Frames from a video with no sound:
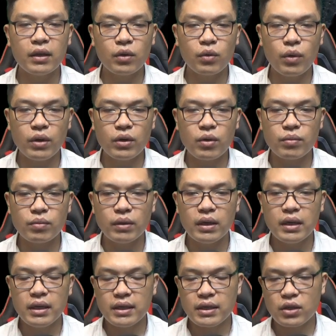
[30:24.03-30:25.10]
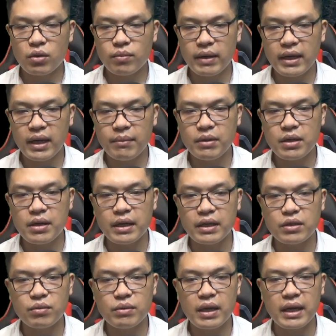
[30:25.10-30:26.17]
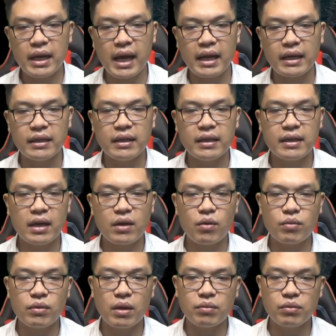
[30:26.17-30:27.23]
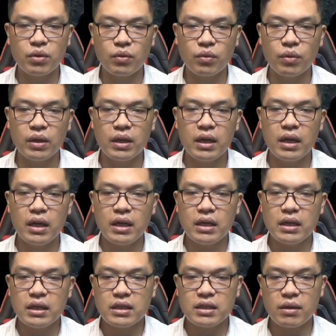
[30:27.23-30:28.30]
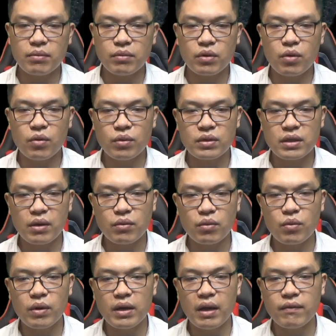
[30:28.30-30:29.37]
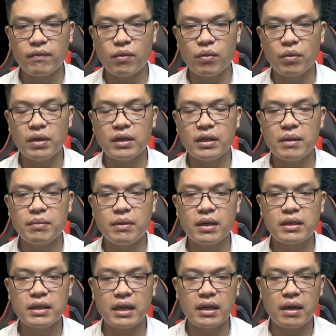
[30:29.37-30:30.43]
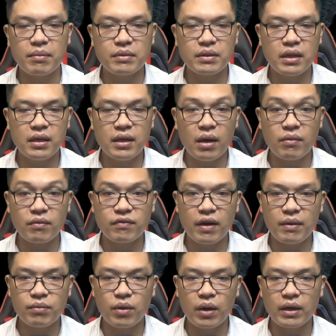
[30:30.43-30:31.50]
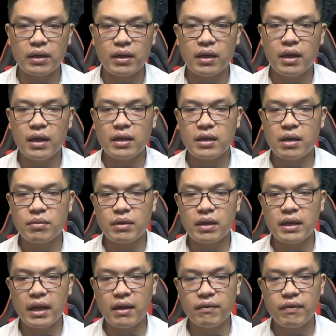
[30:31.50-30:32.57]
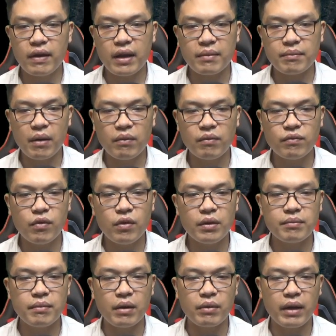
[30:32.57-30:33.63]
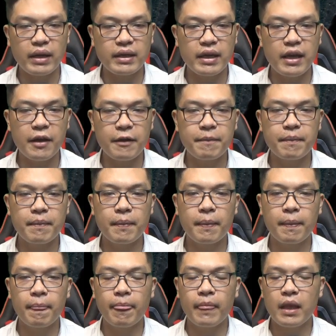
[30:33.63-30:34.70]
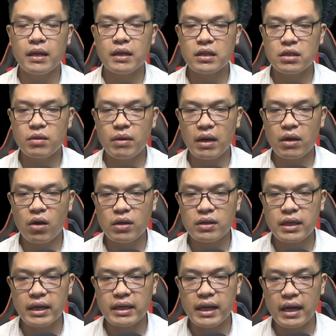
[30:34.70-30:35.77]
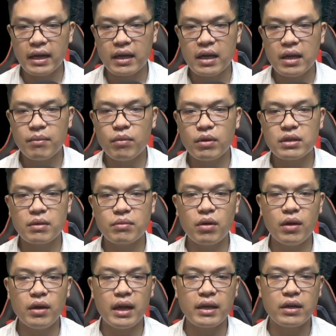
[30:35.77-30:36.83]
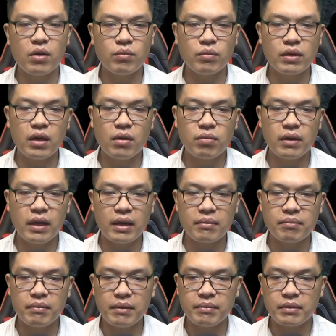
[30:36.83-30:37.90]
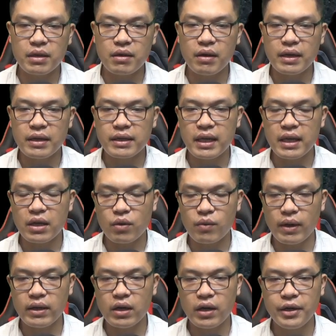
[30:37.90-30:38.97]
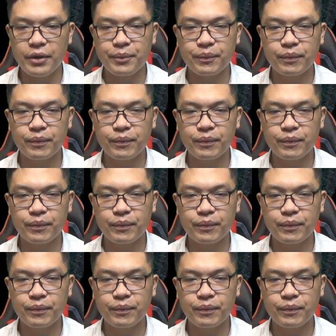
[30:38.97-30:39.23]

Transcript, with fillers: Cuối cùng, cũng phải đám người Trung Nhật Hàn đã cùng động thủ. Trong khu sau của La phủ lập tức tràn ngập chấn động pháp thuật, đồng thời đánh về bóng vuốt màu đen kia. Trong làn khói dày đặc, một giọng nói lạnh lùng khốc liệt mỉm cười kỳ quái nói: